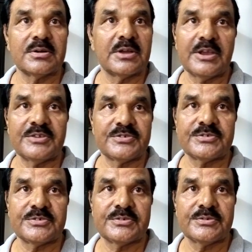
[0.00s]
कैश
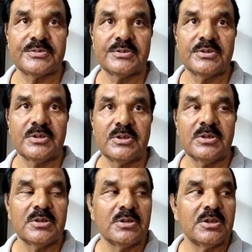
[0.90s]
जी
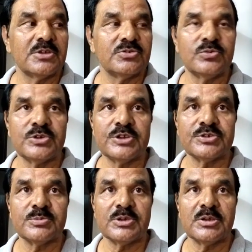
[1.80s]
एक सूटकेस
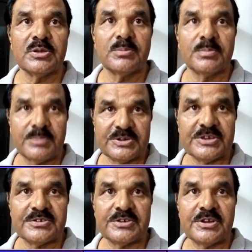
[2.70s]
में
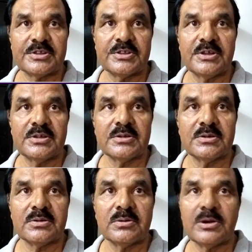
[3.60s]
पचास हज़ार था
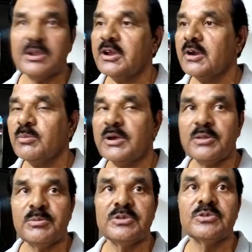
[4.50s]
और एक अलमारी
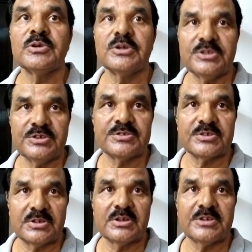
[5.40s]
में जो है तीस
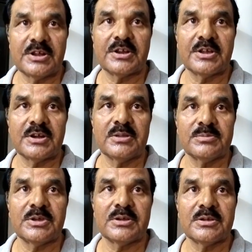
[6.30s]
हज़ार के करीब
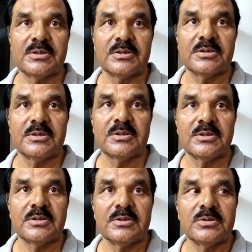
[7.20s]
था जी
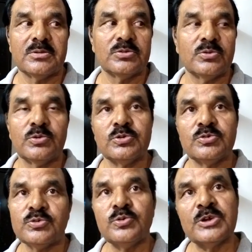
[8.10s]
तो जो वो तो
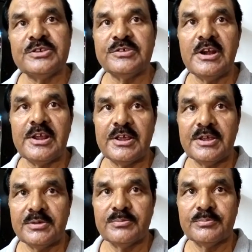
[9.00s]
सूटकेस ही ले गए
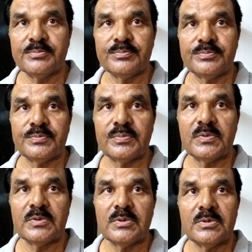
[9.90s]
अच्छा
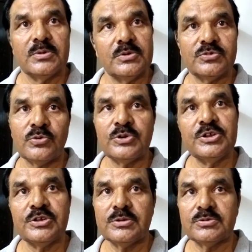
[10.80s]
सूटकेस ही छोटी
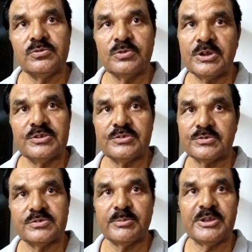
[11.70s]
सूटकेस
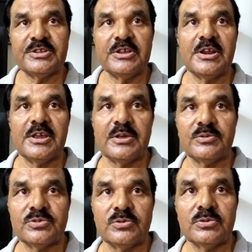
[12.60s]
समेत ही ले गए
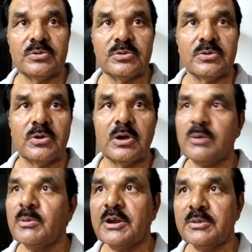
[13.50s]
उसको और, और
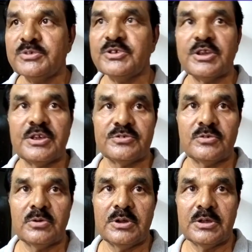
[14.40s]
अलमारी में से कैश
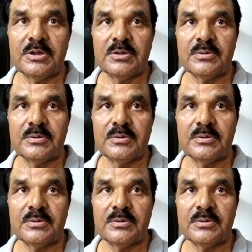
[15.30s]
को ले गए